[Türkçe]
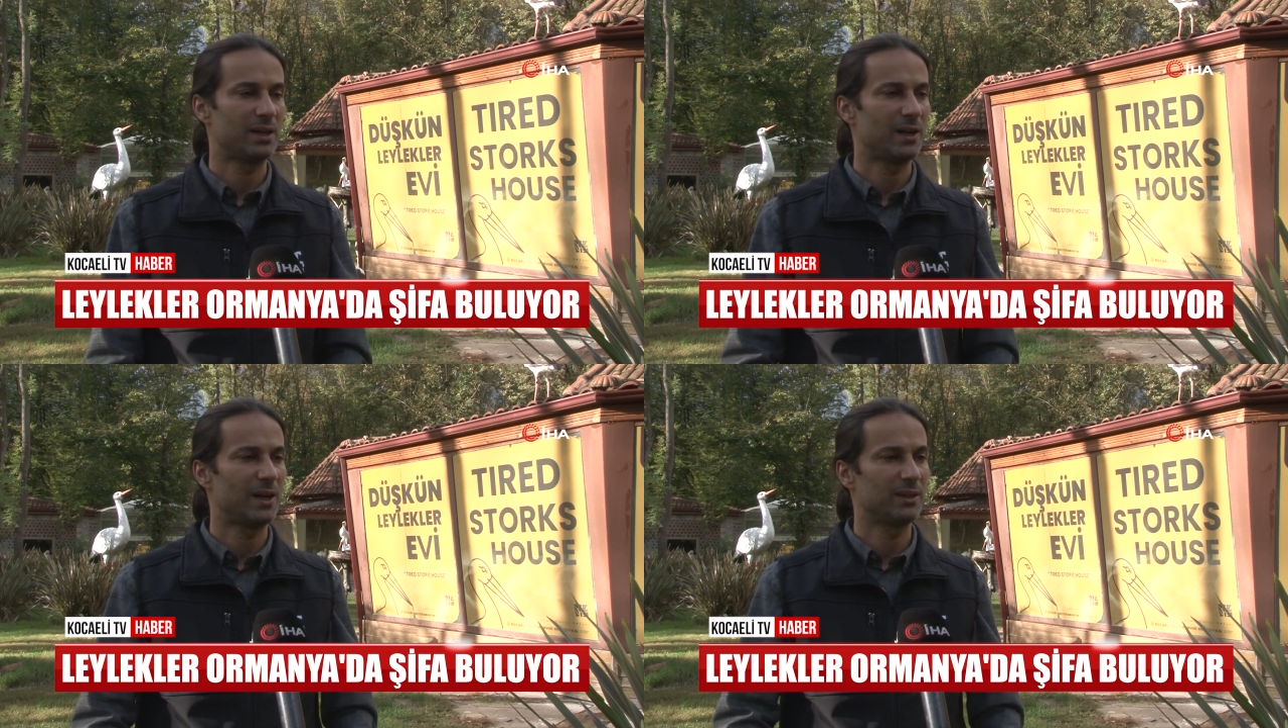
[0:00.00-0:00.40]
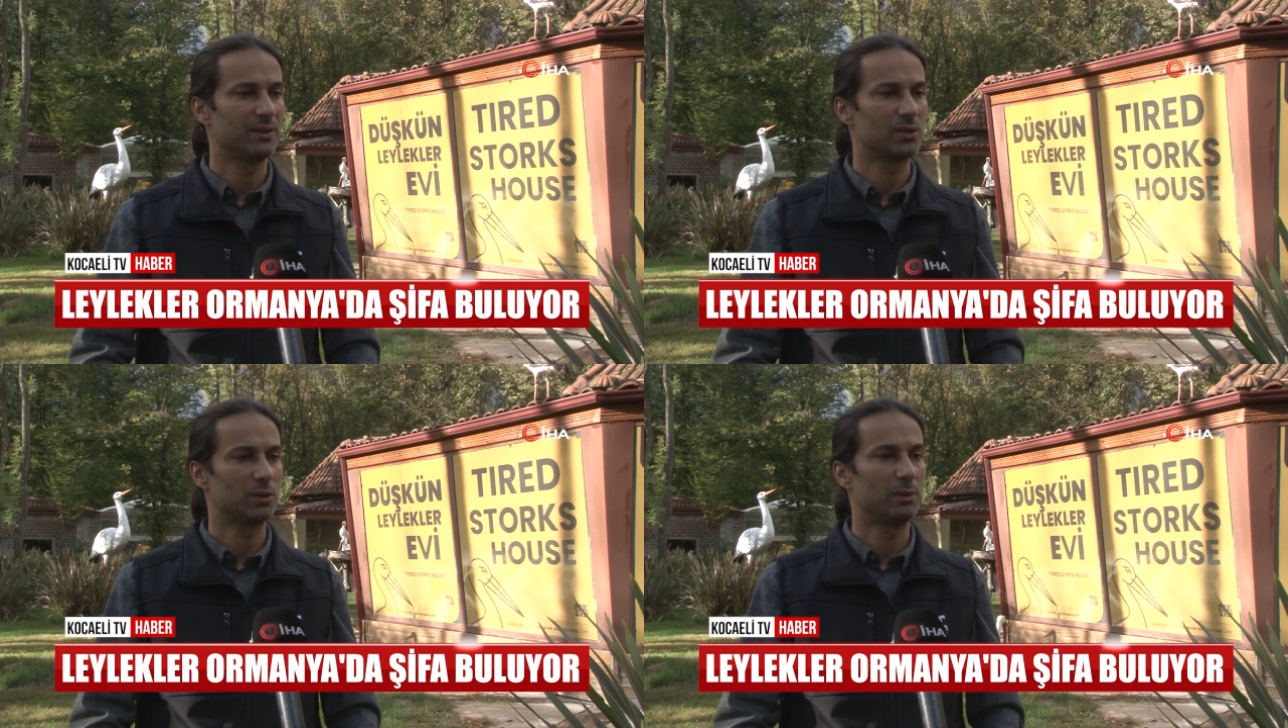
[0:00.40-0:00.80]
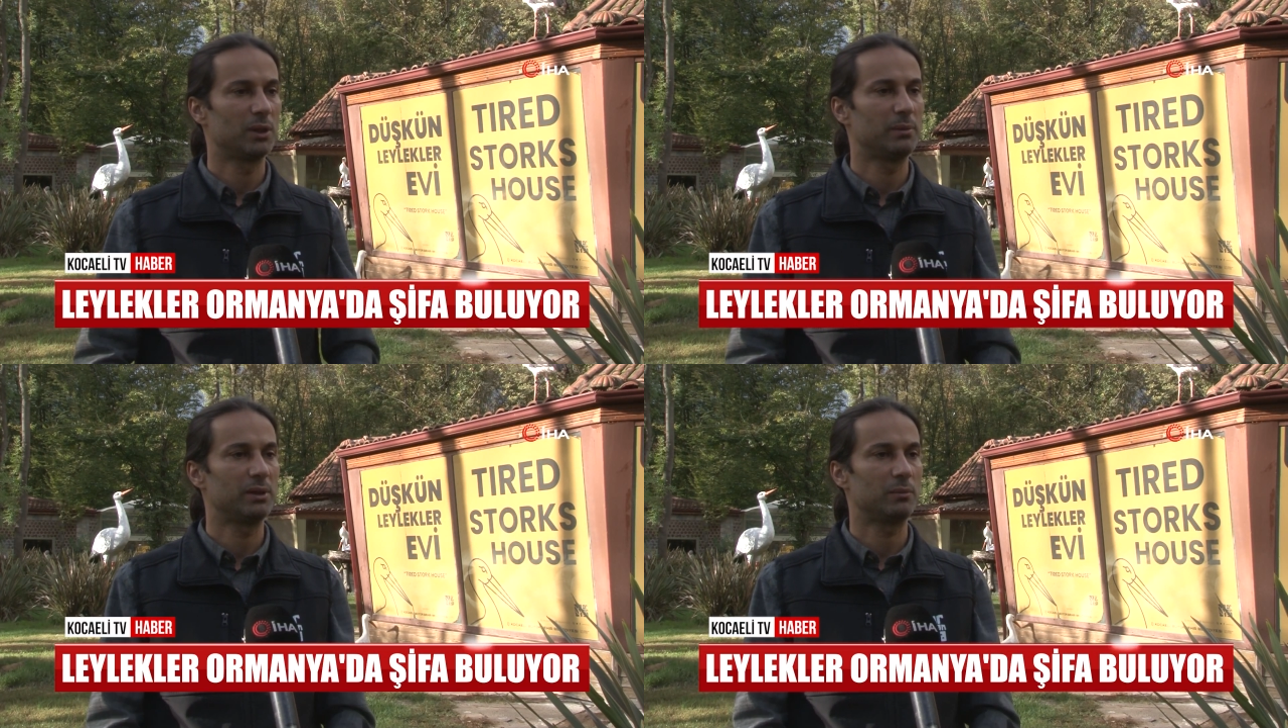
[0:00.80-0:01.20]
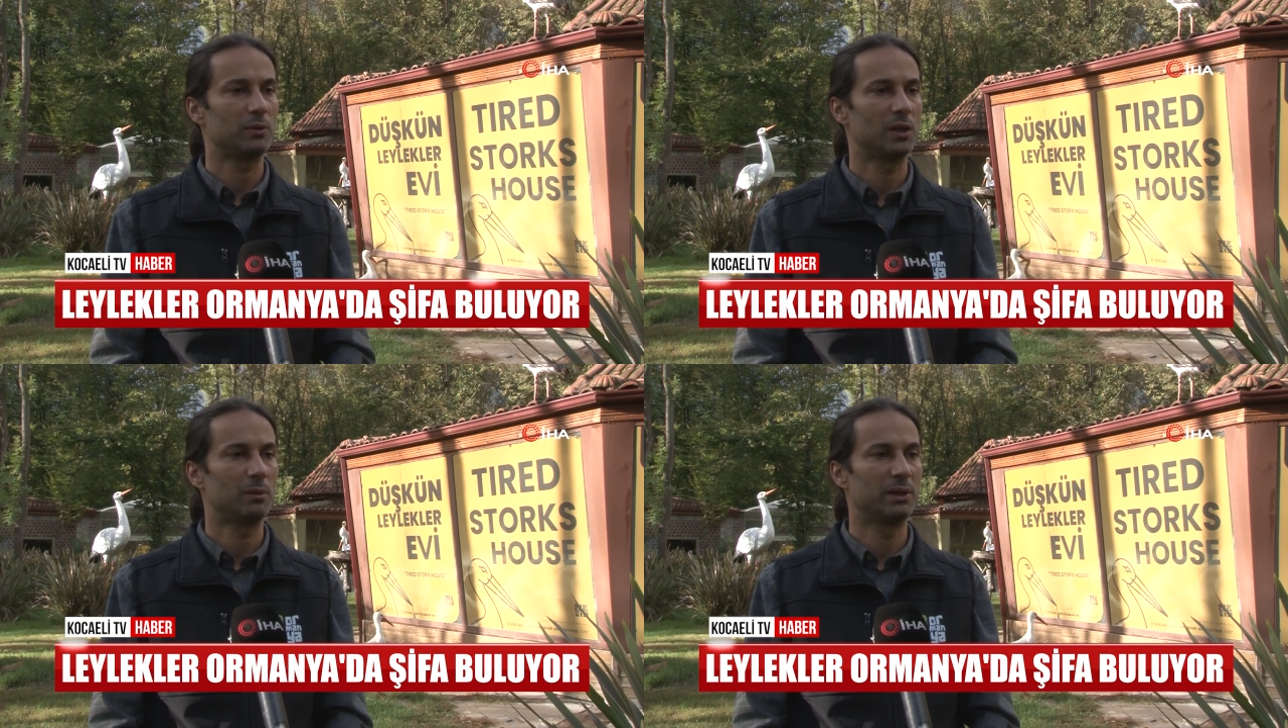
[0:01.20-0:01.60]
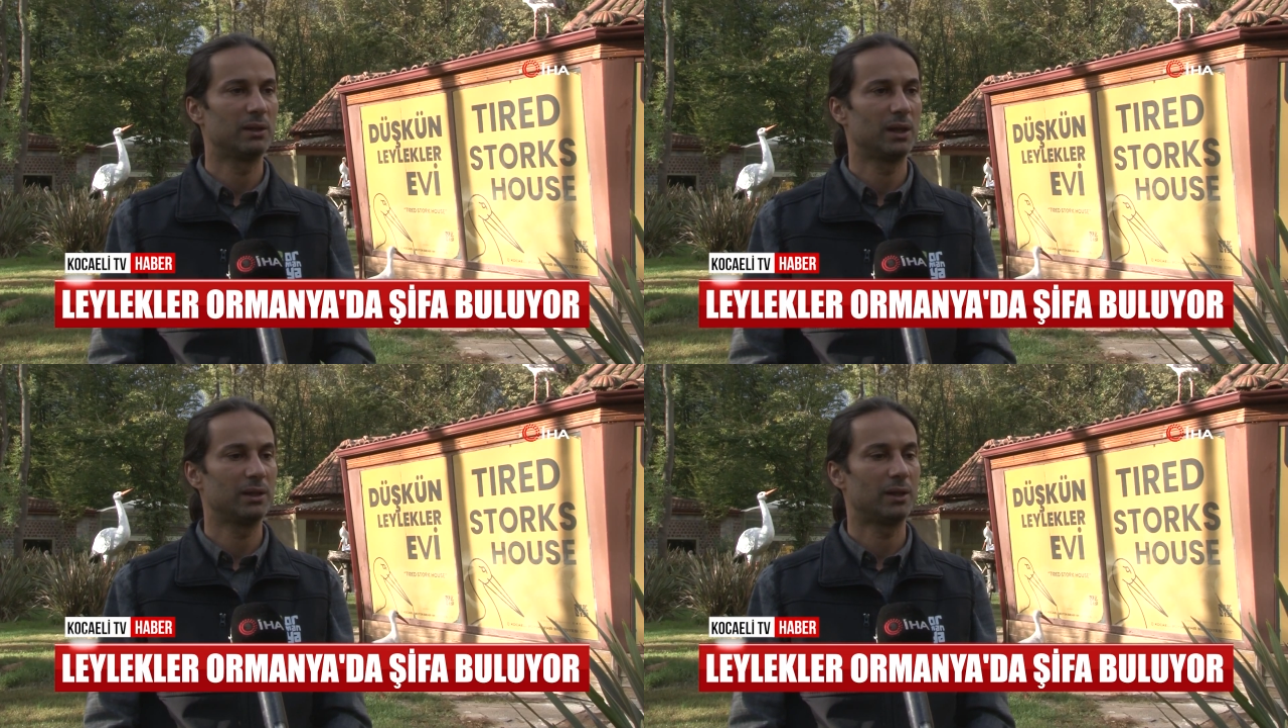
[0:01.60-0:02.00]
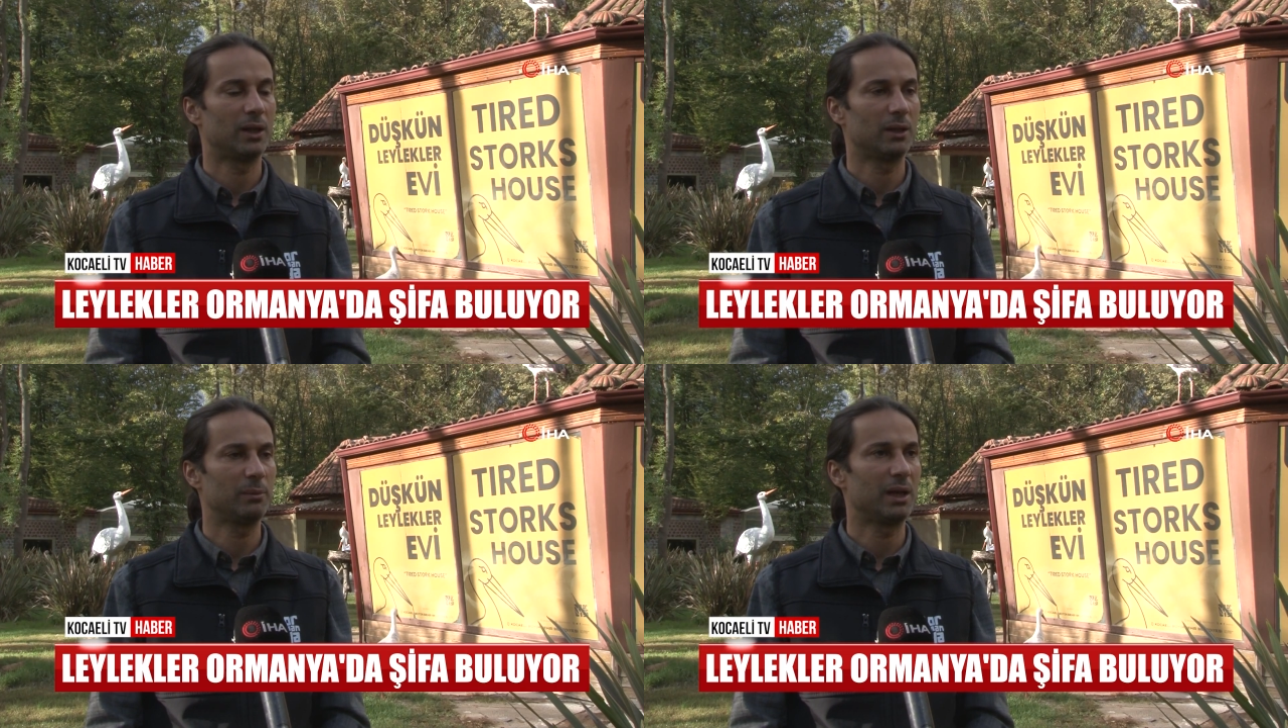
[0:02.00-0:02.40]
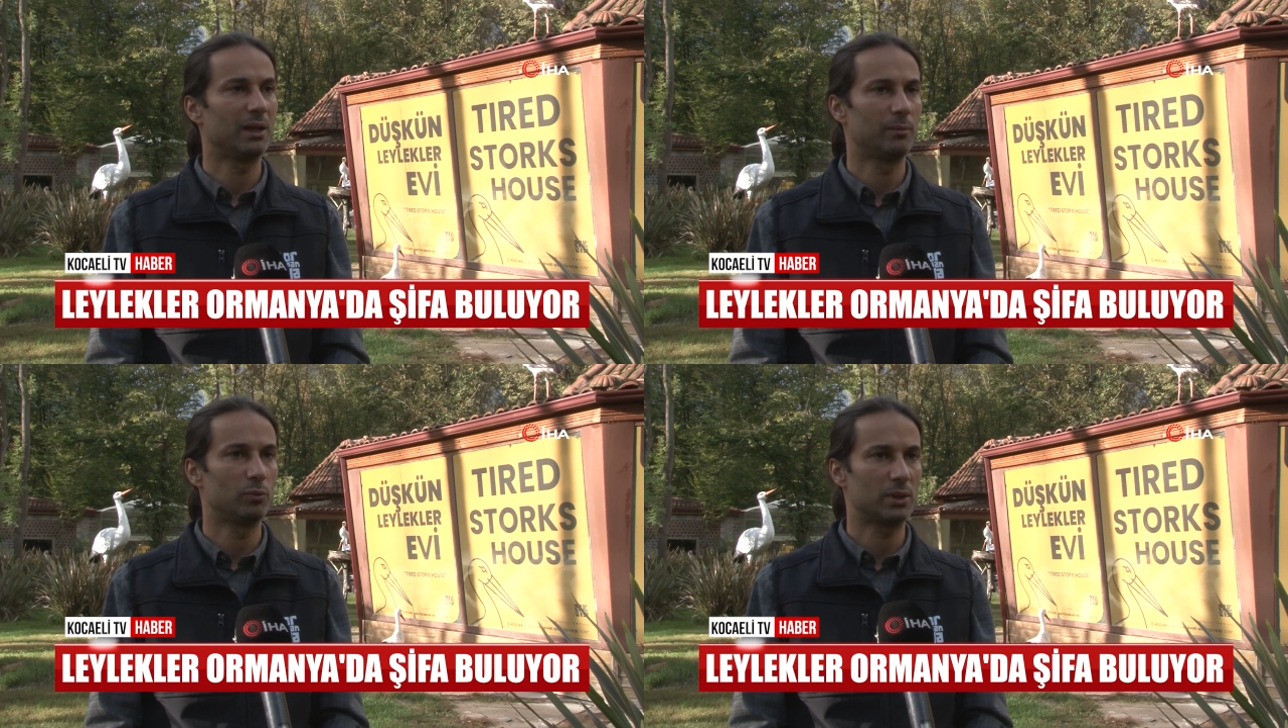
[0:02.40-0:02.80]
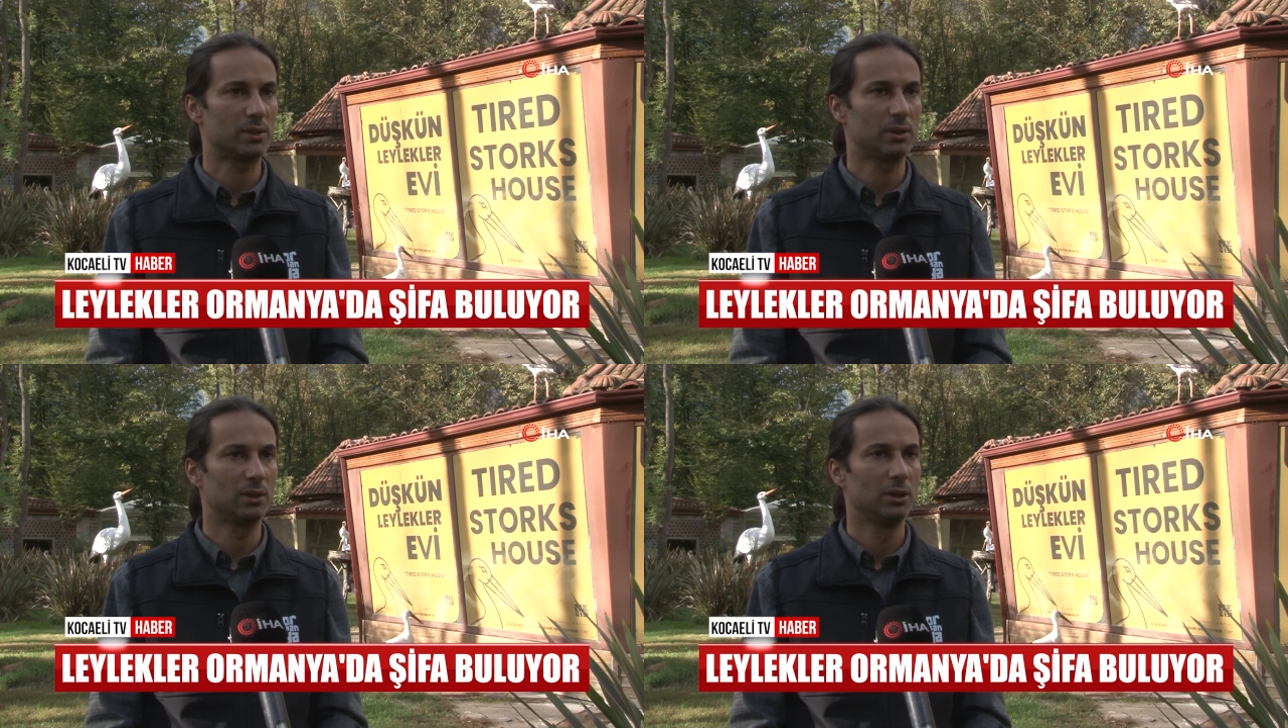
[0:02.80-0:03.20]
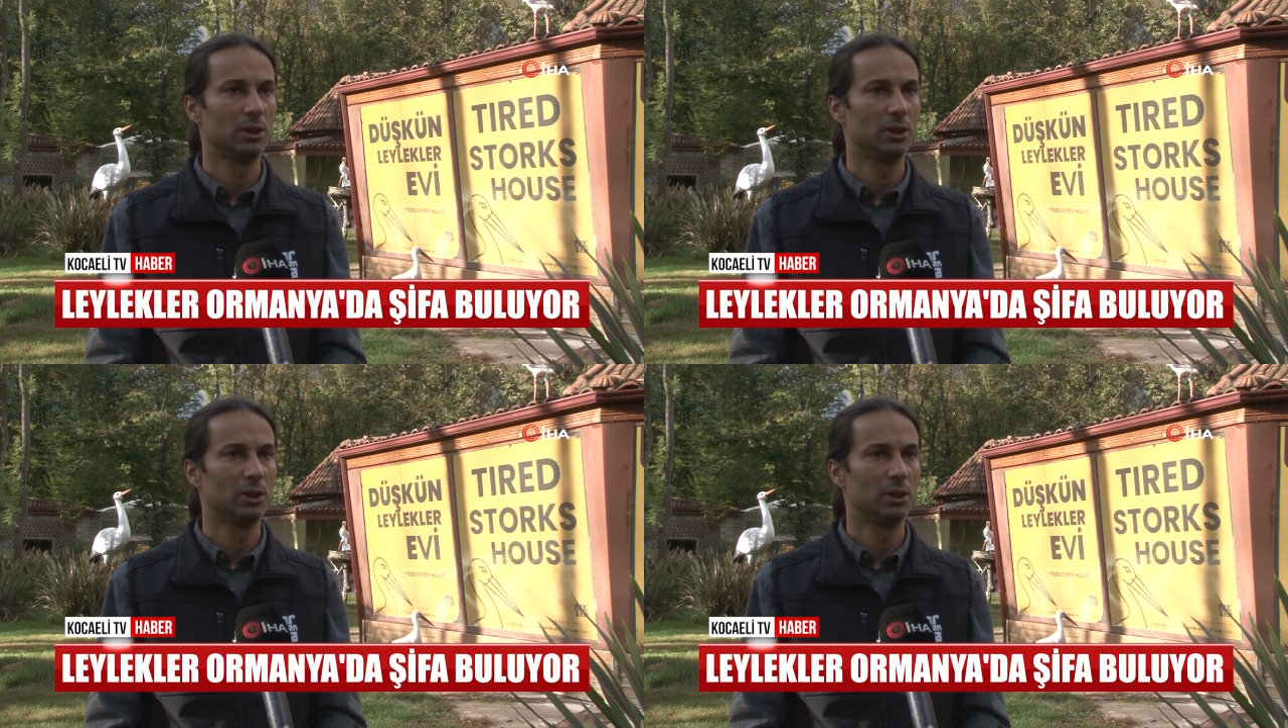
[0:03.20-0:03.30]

yerden ısıtmalı bir e, barınağın yer aldığı bir alan burası.